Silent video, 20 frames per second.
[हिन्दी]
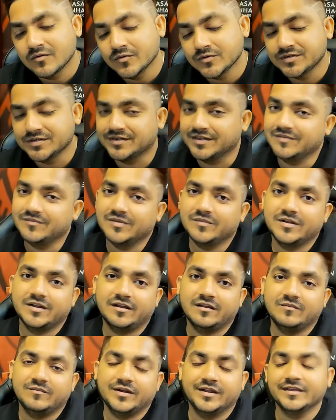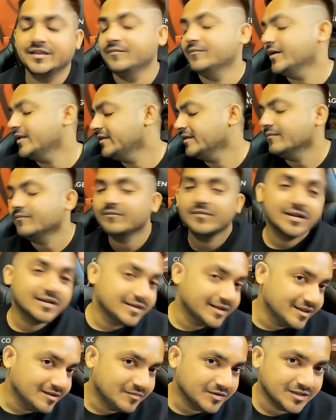कुछ टीमें बनानी पड़ेंगी मैं नंबर
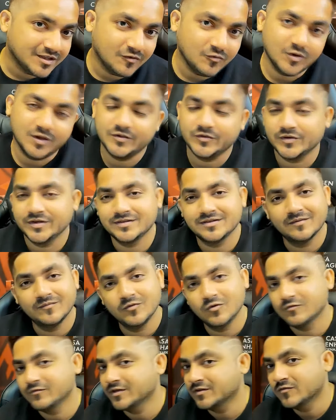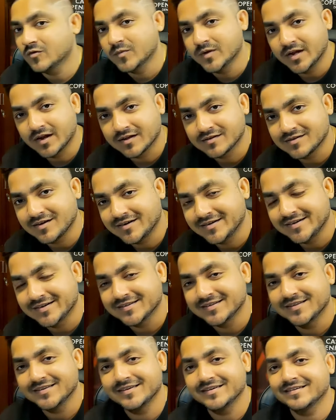नहीं बताऊंगा क्योंकि सब लोग फिर वो बनाना स्टार्ट
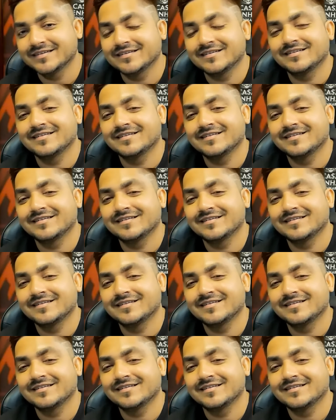कर देंगे